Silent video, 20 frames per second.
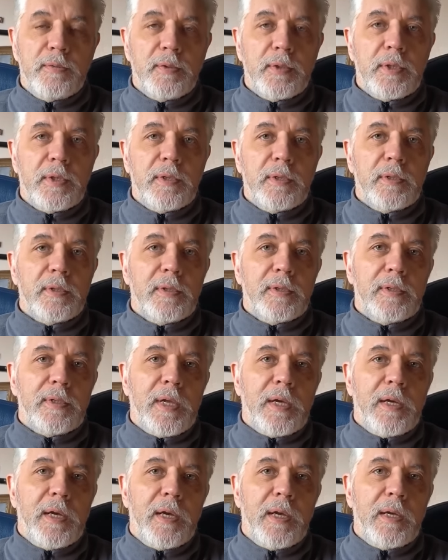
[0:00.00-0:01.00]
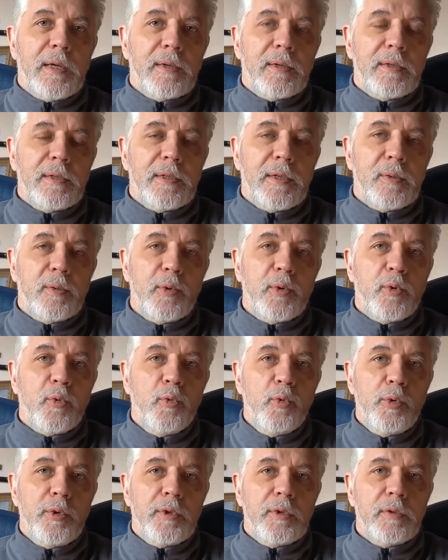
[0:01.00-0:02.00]
И вот э, такая, такой
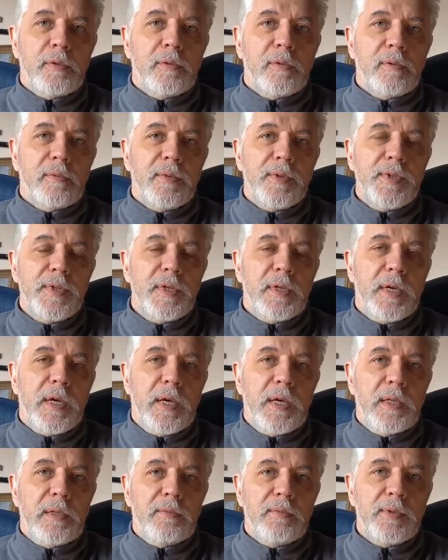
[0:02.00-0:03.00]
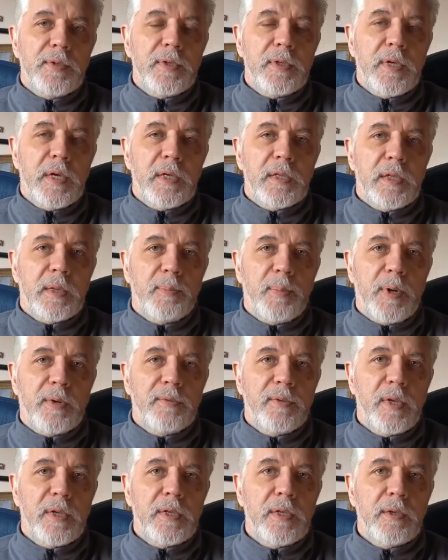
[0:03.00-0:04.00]
культ возникает, возникает
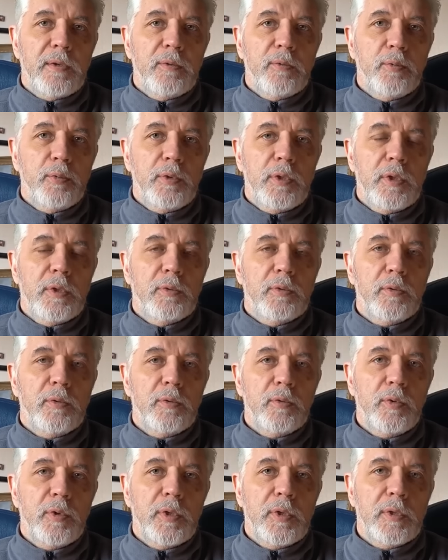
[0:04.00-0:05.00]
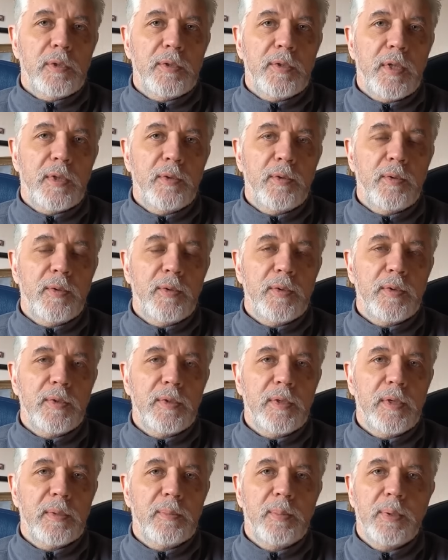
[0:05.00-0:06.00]
оправдание Иуды, он уже
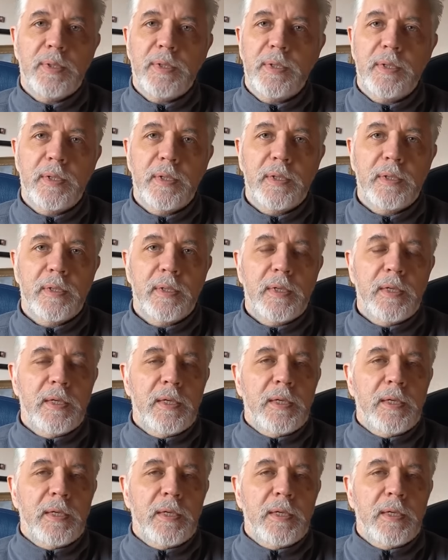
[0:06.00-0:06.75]
становится как бы не